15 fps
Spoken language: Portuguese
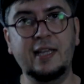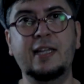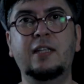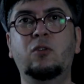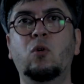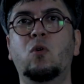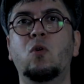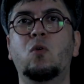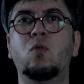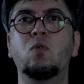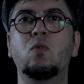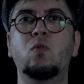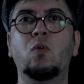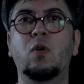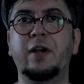ele tocou
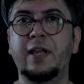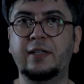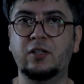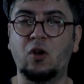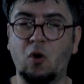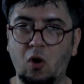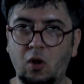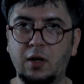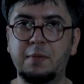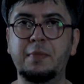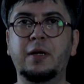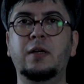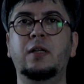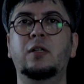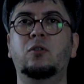com Ornette
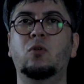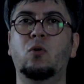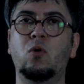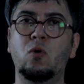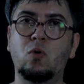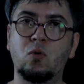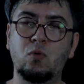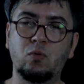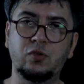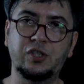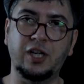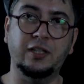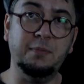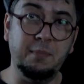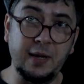Coleman, ele tocou com
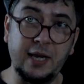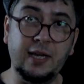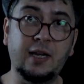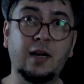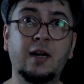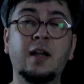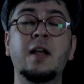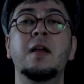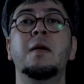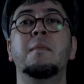Chet Baker,